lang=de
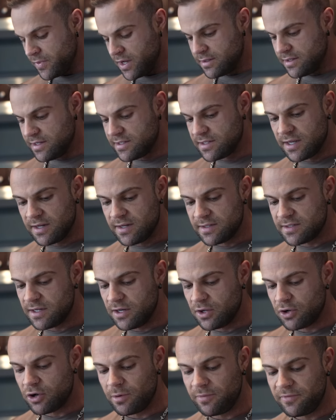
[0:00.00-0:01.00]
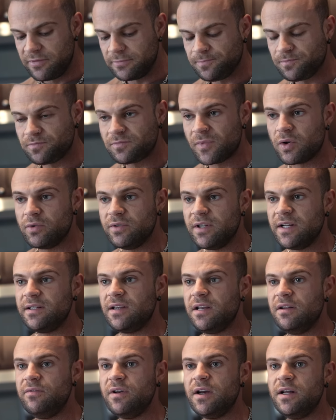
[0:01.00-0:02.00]
Das geht jetzt in den Kopf und dann
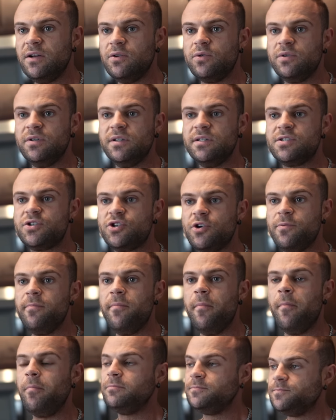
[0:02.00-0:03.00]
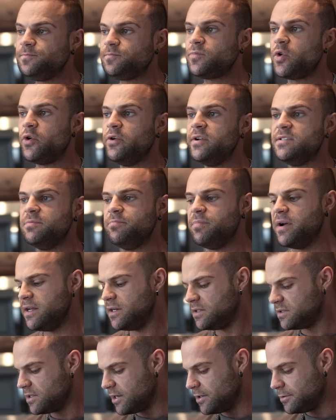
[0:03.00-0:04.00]
gehen wir eine Runde ins Gym. Heute sind
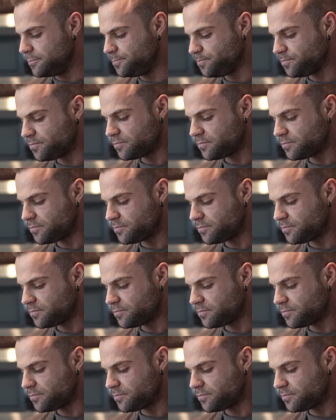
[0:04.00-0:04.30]
Beine dran.